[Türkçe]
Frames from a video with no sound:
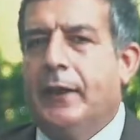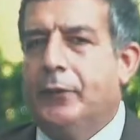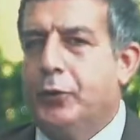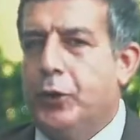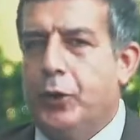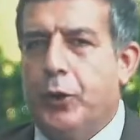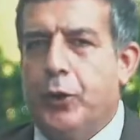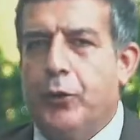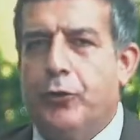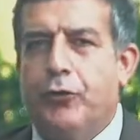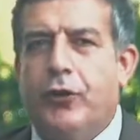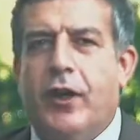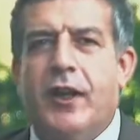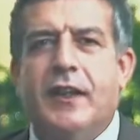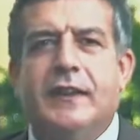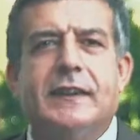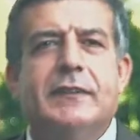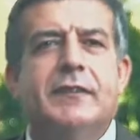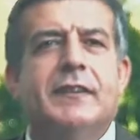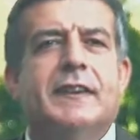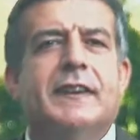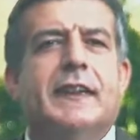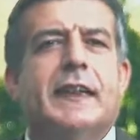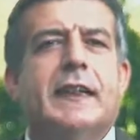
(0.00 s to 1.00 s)
Torosar
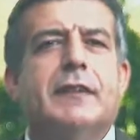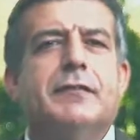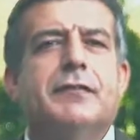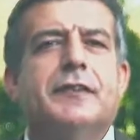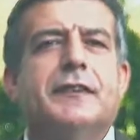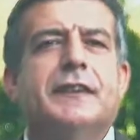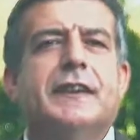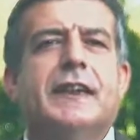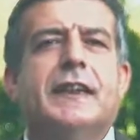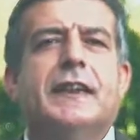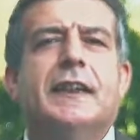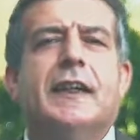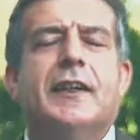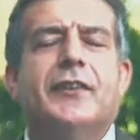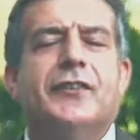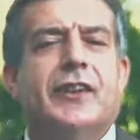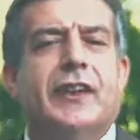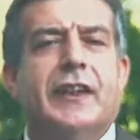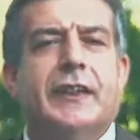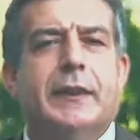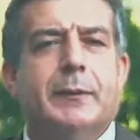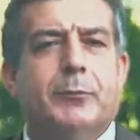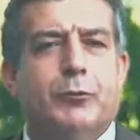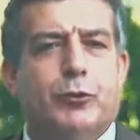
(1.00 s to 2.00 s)
TV tarafından
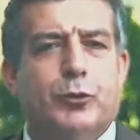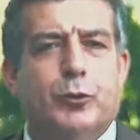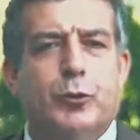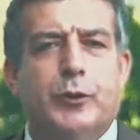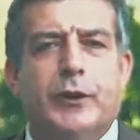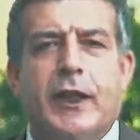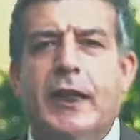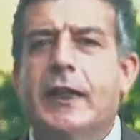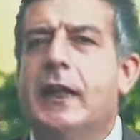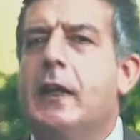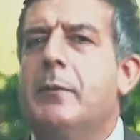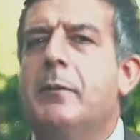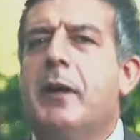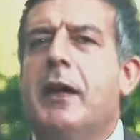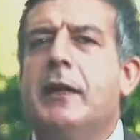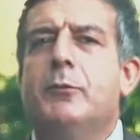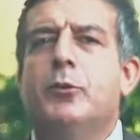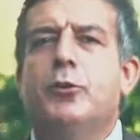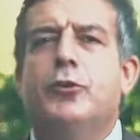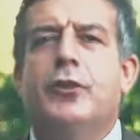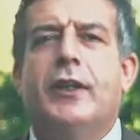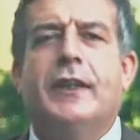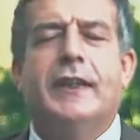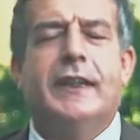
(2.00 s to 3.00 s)
hazırlanıp sunulan haber
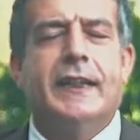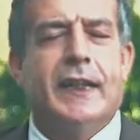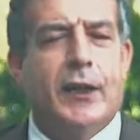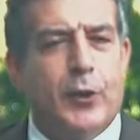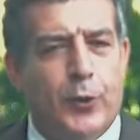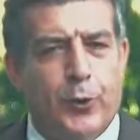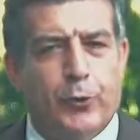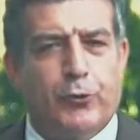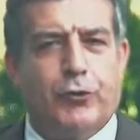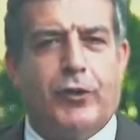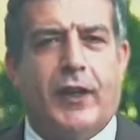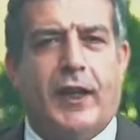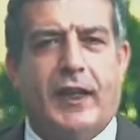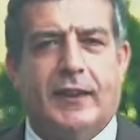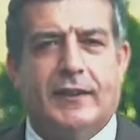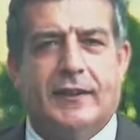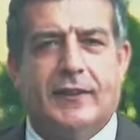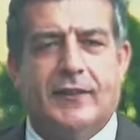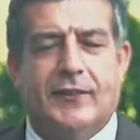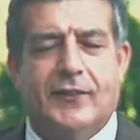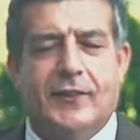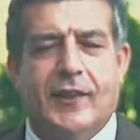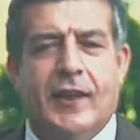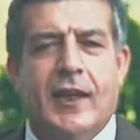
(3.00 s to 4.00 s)
bültenine hoş
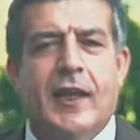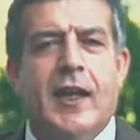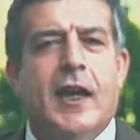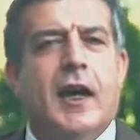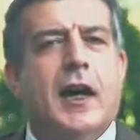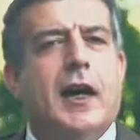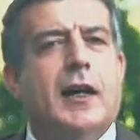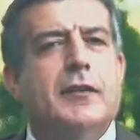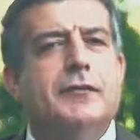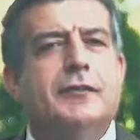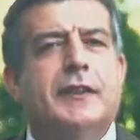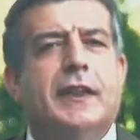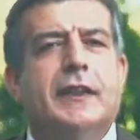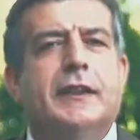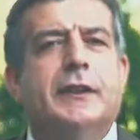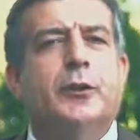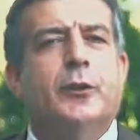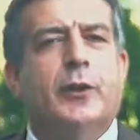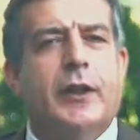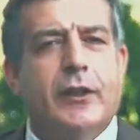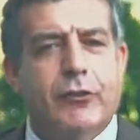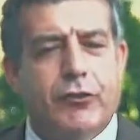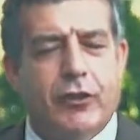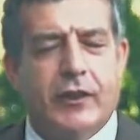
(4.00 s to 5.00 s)
geldiniz. Haftanın
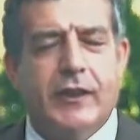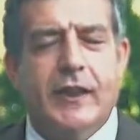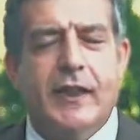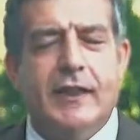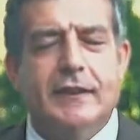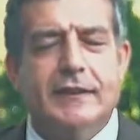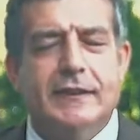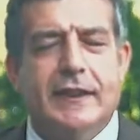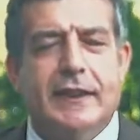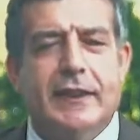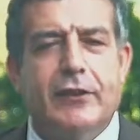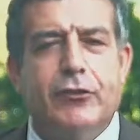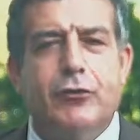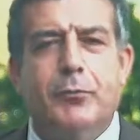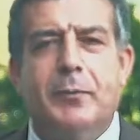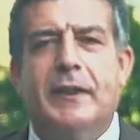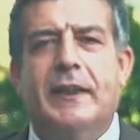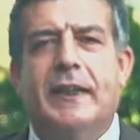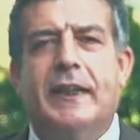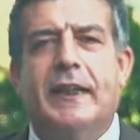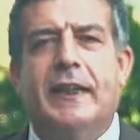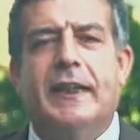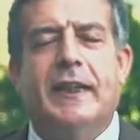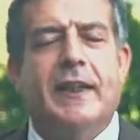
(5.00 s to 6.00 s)
öne çıkan
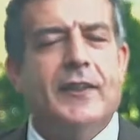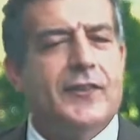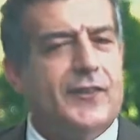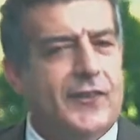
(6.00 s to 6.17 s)
gelişmeleriyle